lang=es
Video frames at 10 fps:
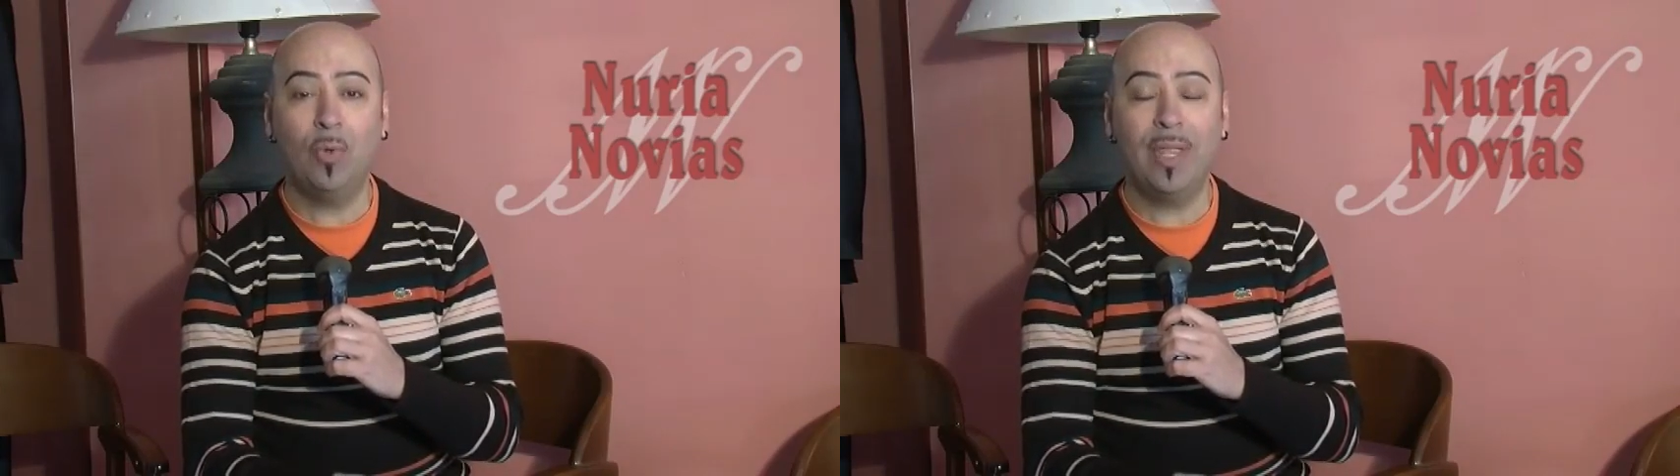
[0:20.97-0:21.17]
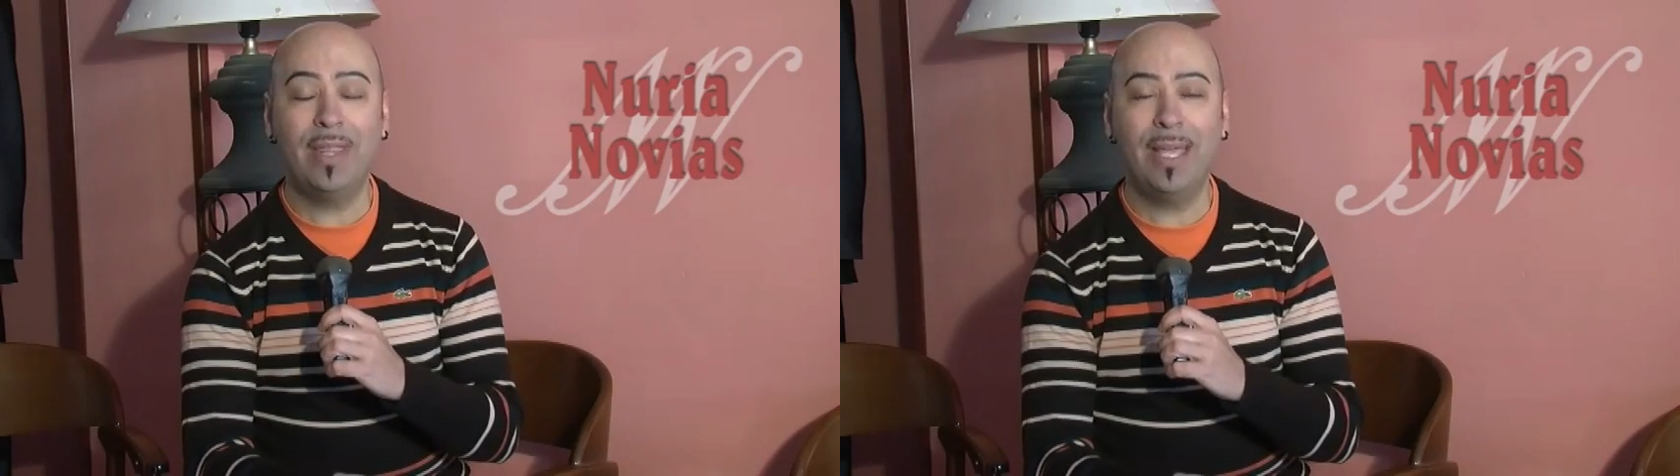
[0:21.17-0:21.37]

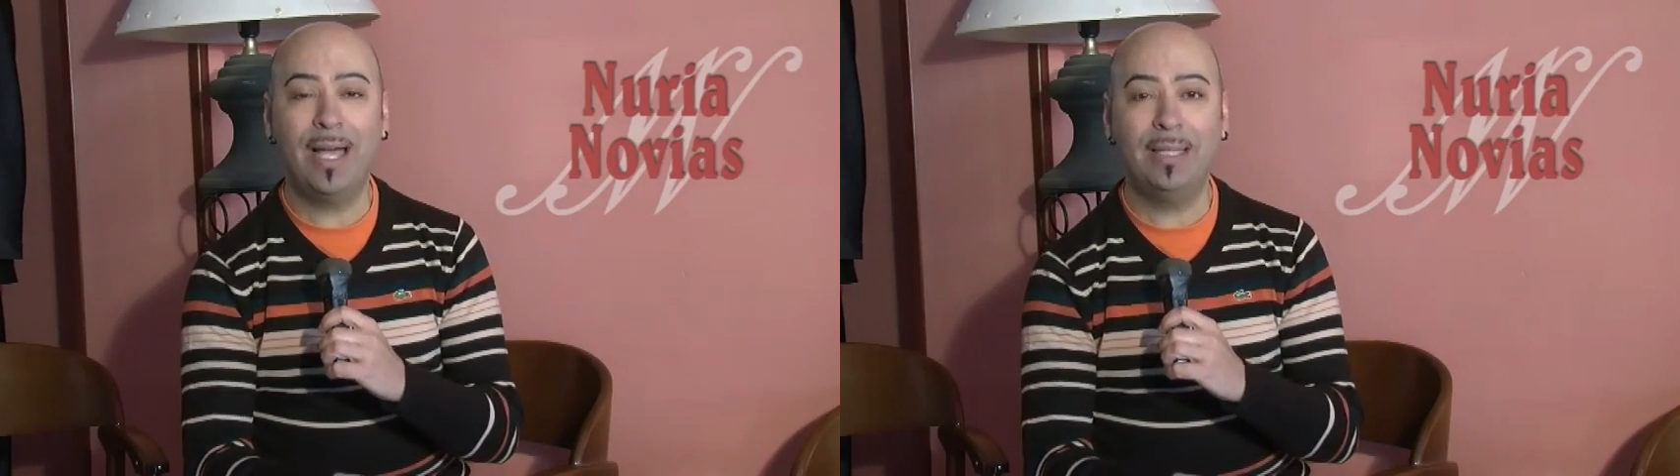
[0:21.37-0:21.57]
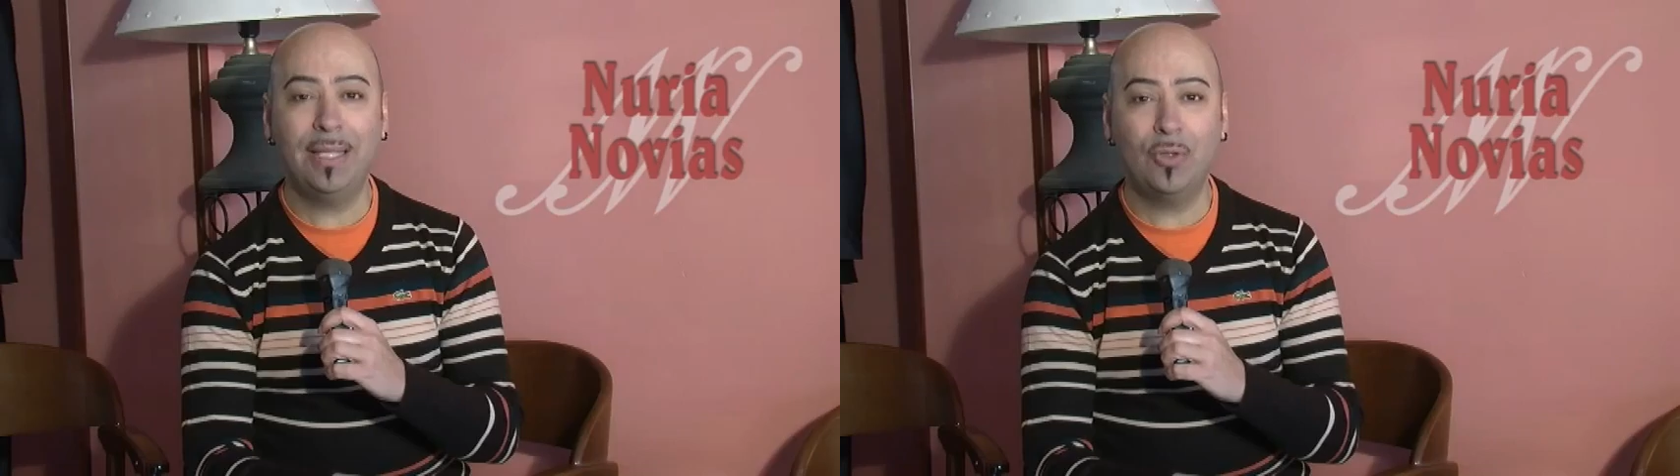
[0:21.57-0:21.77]
moda de
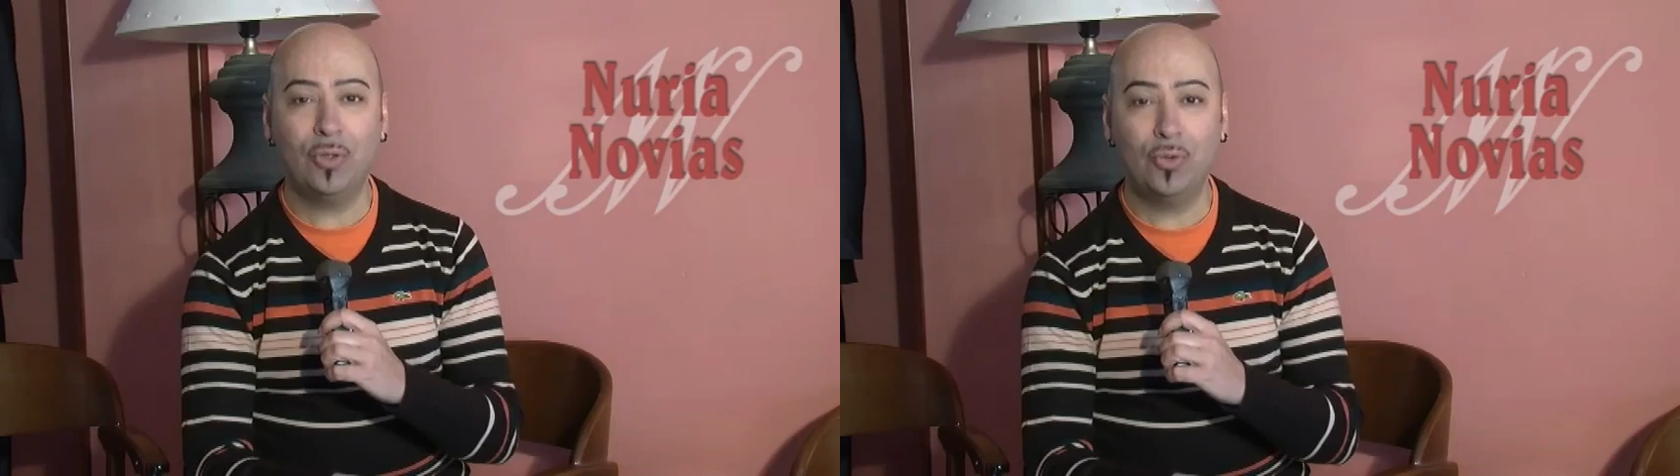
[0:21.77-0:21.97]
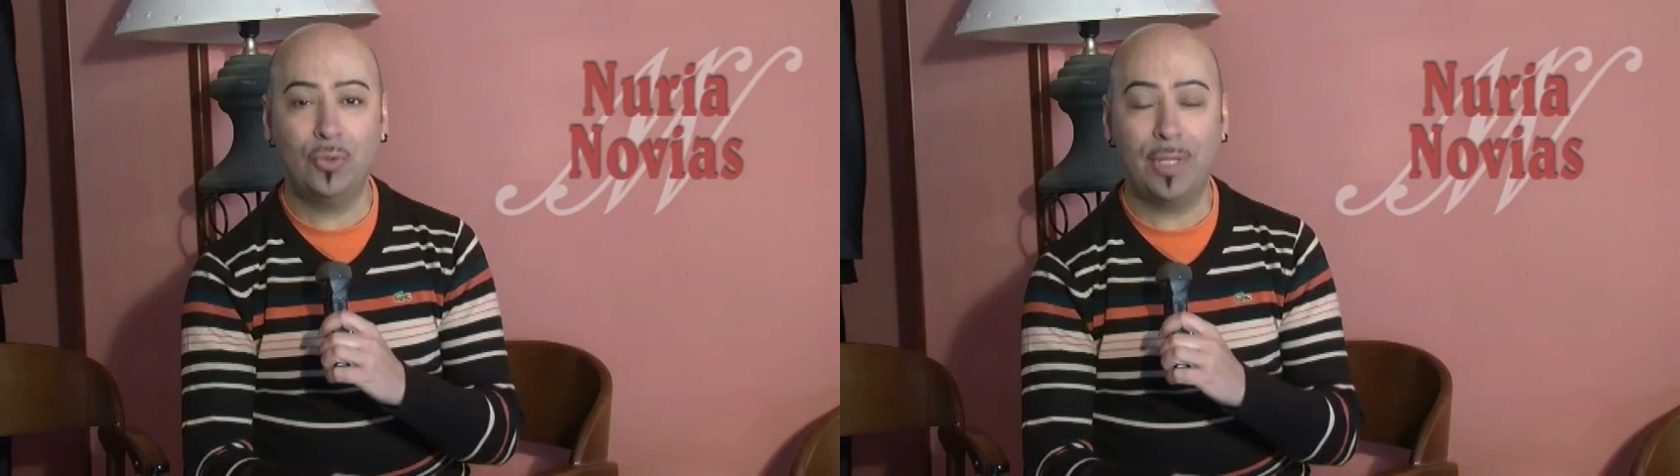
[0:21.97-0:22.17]
alta
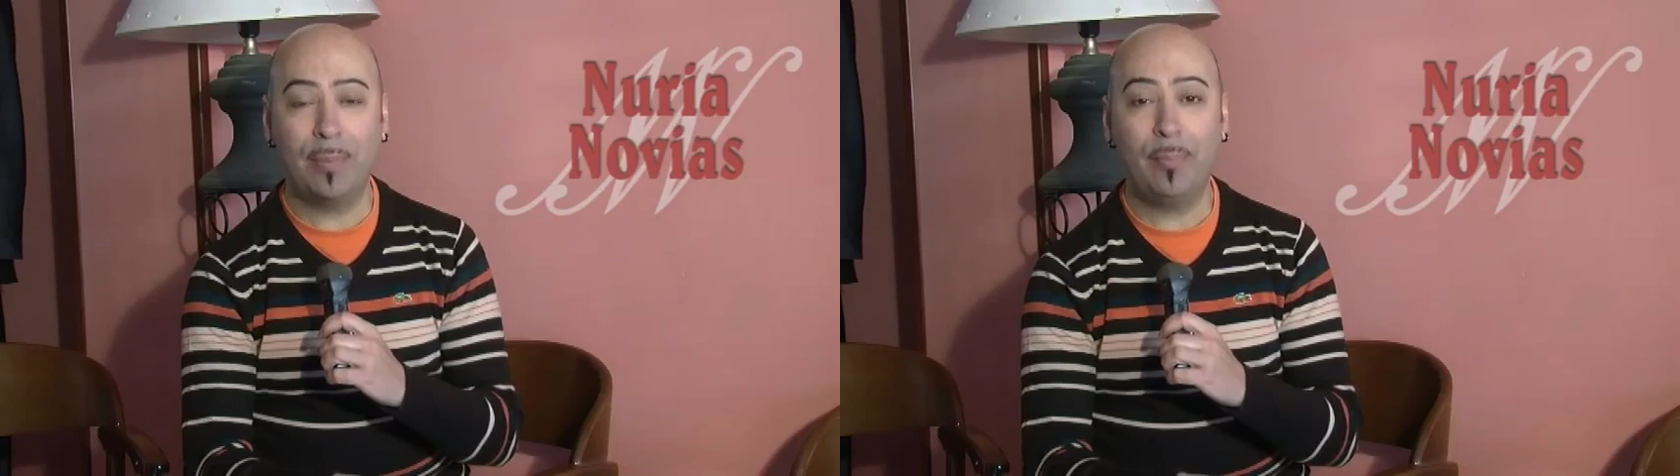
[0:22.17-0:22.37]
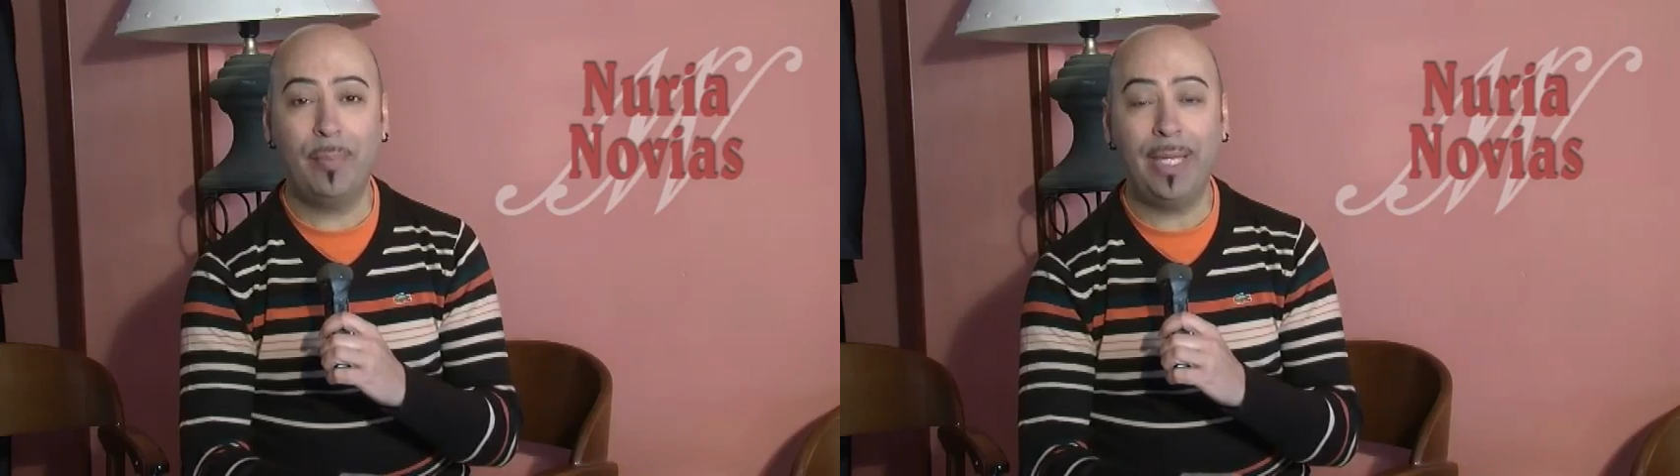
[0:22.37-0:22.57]
costura.